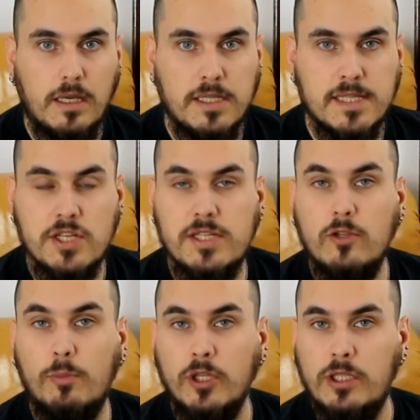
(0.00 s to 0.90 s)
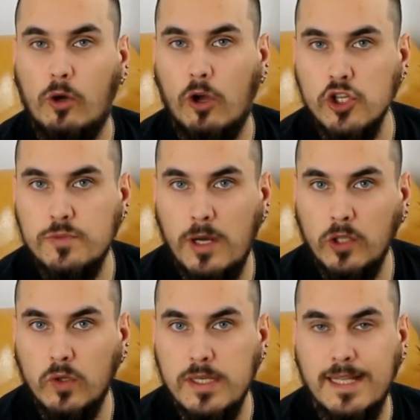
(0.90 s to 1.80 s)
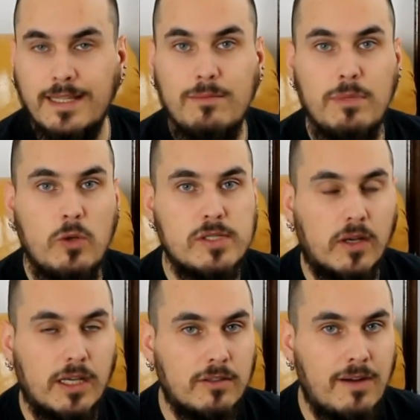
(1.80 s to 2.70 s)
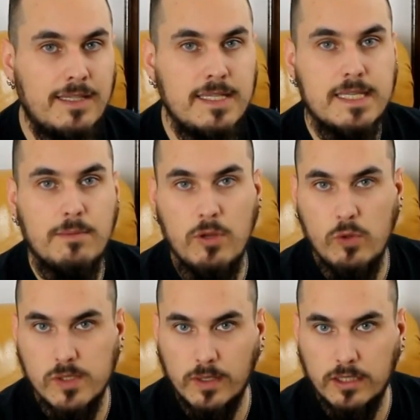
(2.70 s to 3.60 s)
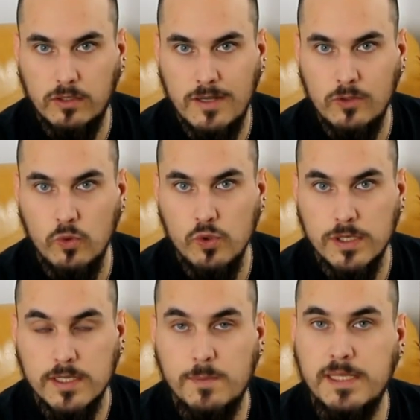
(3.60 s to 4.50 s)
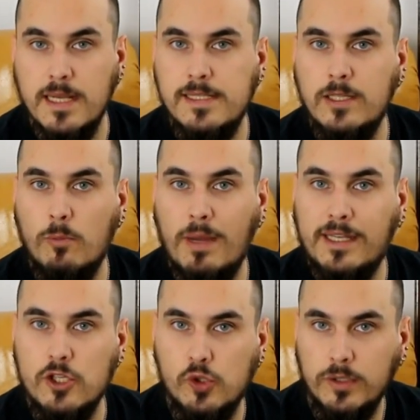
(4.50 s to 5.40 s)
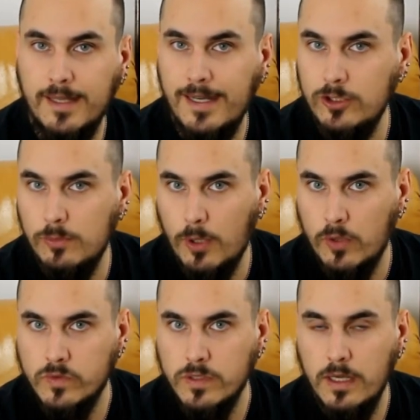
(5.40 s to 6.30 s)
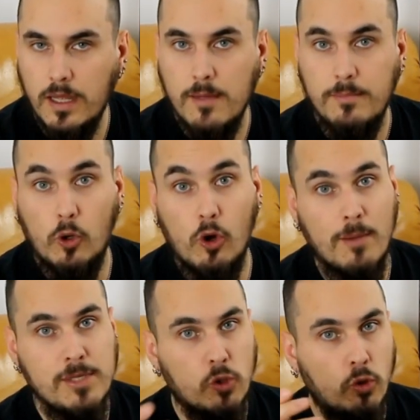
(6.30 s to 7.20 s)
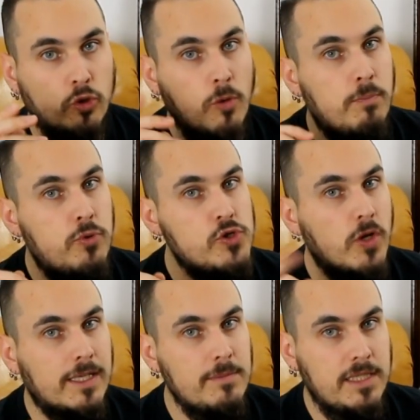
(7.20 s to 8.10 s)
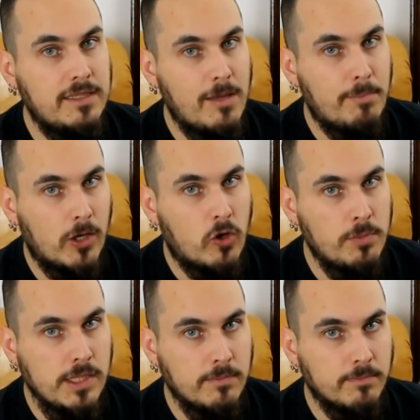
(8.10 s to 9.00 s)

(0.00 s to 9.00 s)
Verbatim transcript: Il s'agissait de bandits de grand chemin entre les années 1890 et 1892, spécialisés dans le braquage de trains et de banques. Mais on leur a mis sur le dos plusieurs crimes qu'ils n'avaient pas commis,